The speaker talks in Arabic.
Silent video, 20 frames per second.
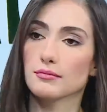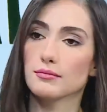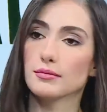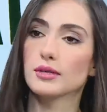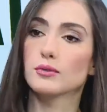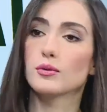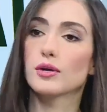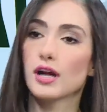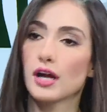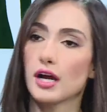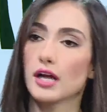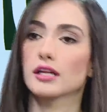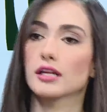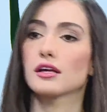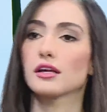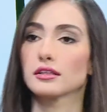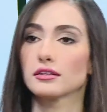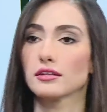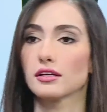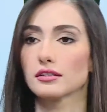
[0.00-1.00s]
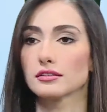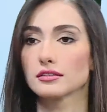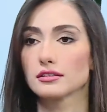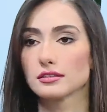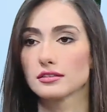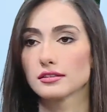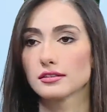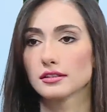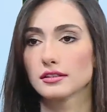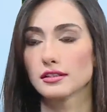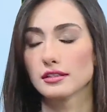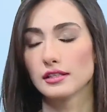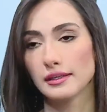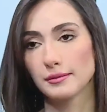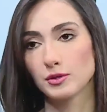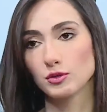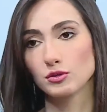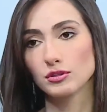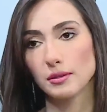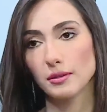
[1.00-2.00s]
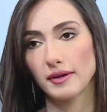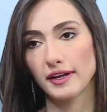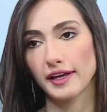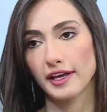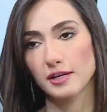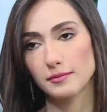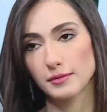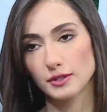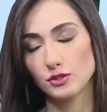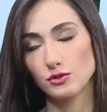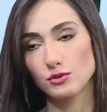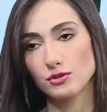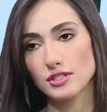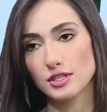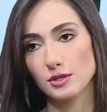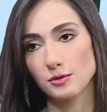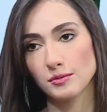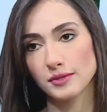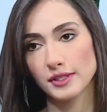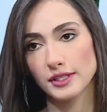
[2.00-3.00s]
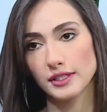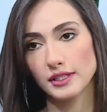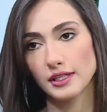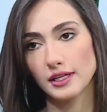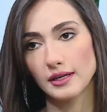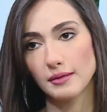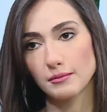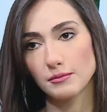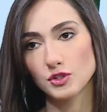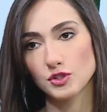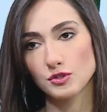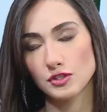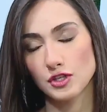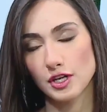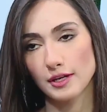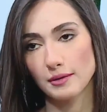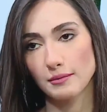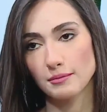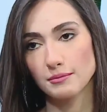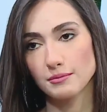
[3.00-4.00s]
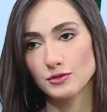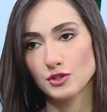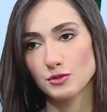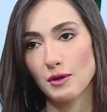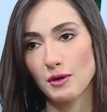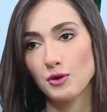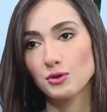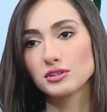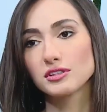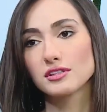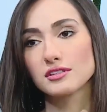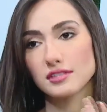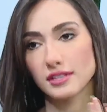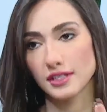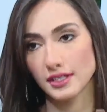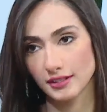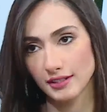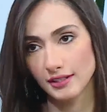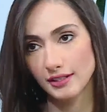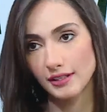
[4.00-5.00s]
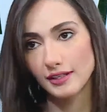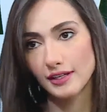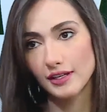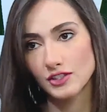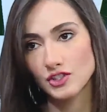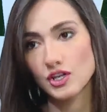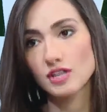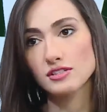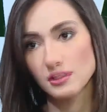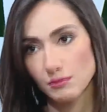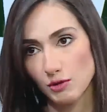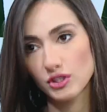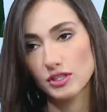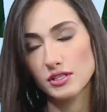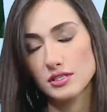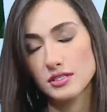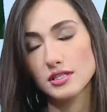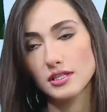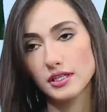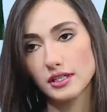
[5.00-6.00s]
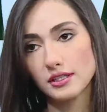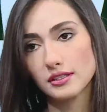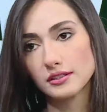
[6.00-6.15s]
من وراء هاي الخلطات اللي بتكون يعني طبعا غير يعني مدروسه ومن مش مش ماخوذه نصيحه الاشخاص أكيد المختصين